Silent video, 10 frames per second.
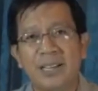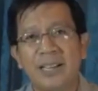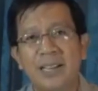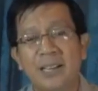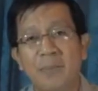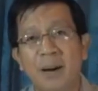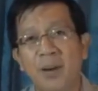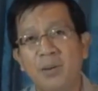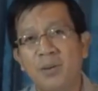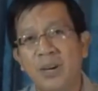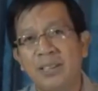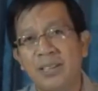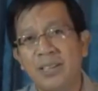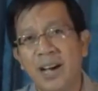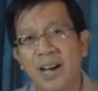nagtatrabaho at
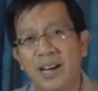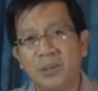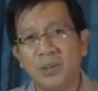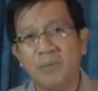isang araw